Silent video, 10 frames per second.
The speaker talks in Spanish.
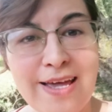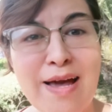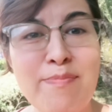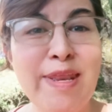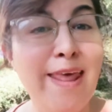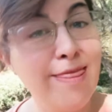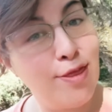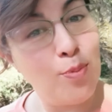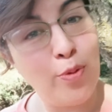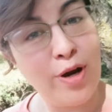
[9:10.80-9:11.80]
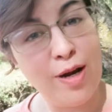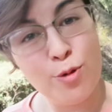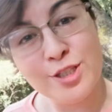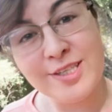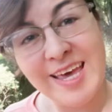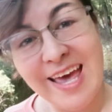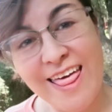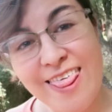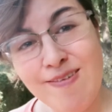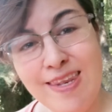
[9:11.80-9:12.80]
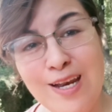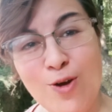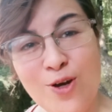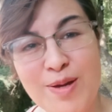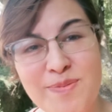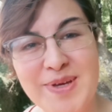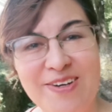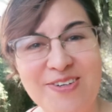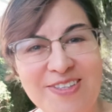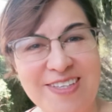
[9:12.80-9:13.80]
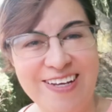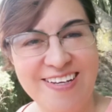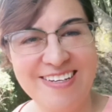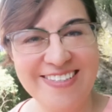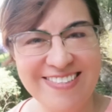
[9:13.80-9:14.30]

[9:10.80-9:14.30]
Caminando por el bosque, adivinen lo que me encontré.